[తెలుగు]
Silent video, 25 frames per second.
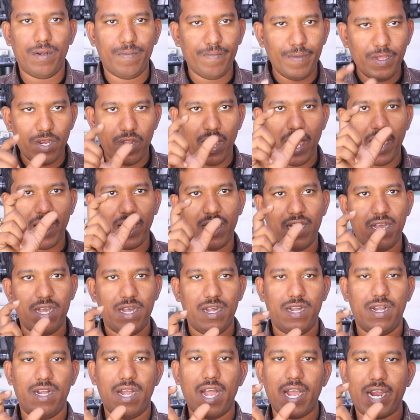మీరు
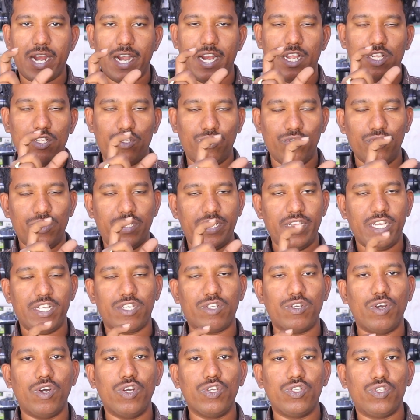అక్కడ చూజ్
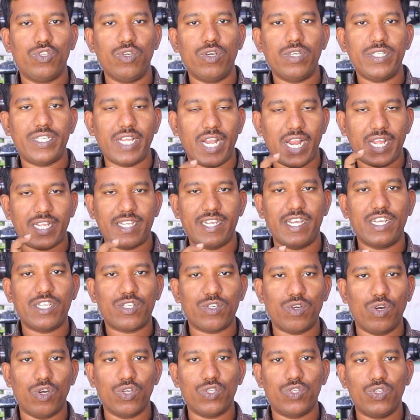చేసుకోవచ్చు సెలెక్ట్
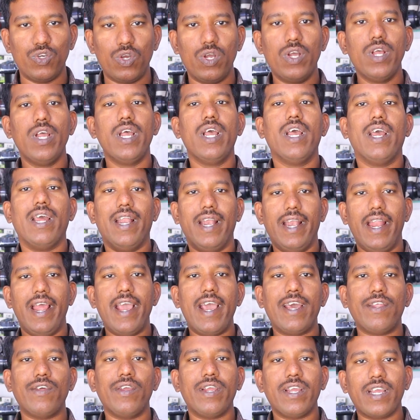చేసుకోవచ్చు
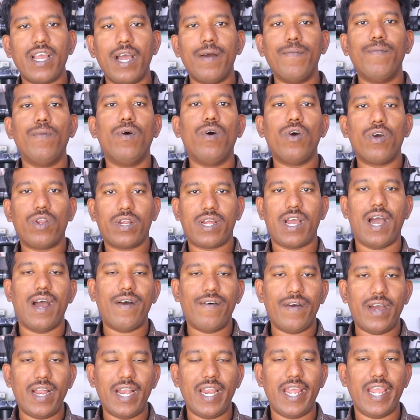లేదు ఇంకా మోర్
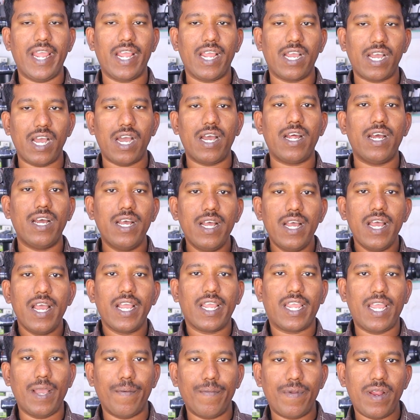కావాలి ఇంకా
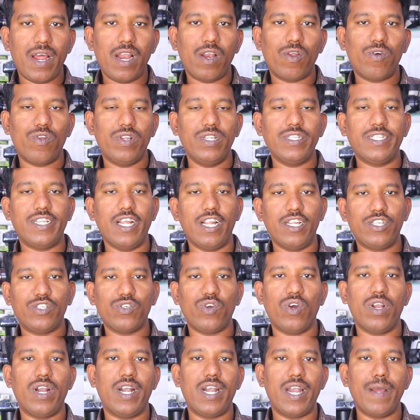కెమెరాల గురించి
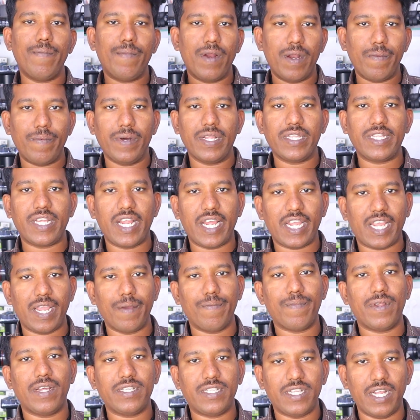తెలుసుకోవాలంటే మనం మంత్రా
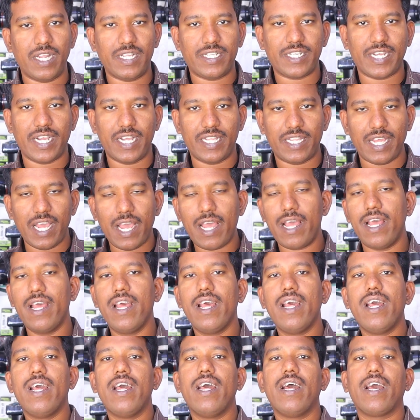కెమెరా సెల్స్కి అయితే
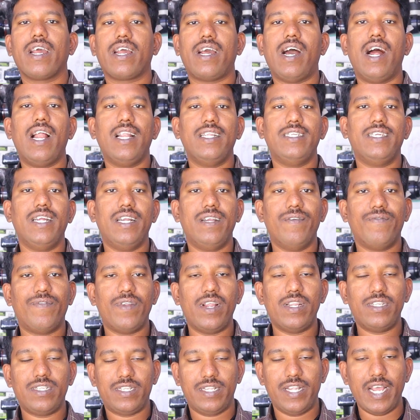కాల్ చేయండి
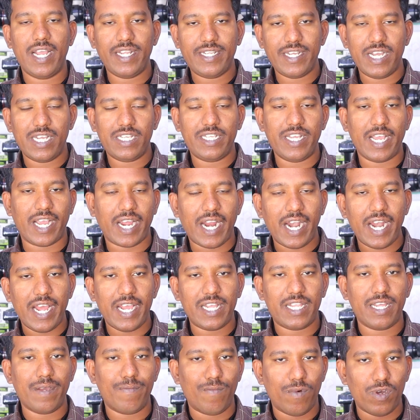ఫ్రెండ్స్ దయచేసి
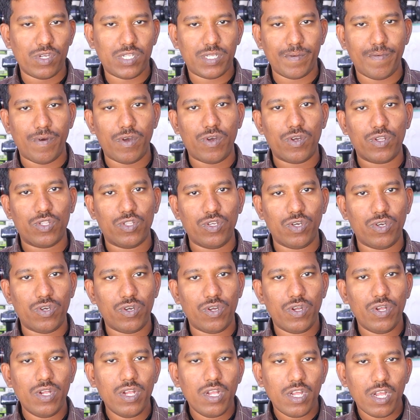ఎక్కడైతే మోసపోవద్దు
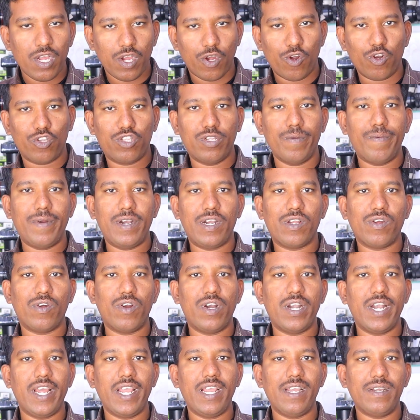
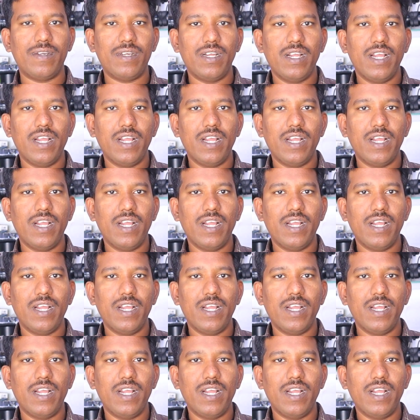గుర్తుపెట్టుకోండి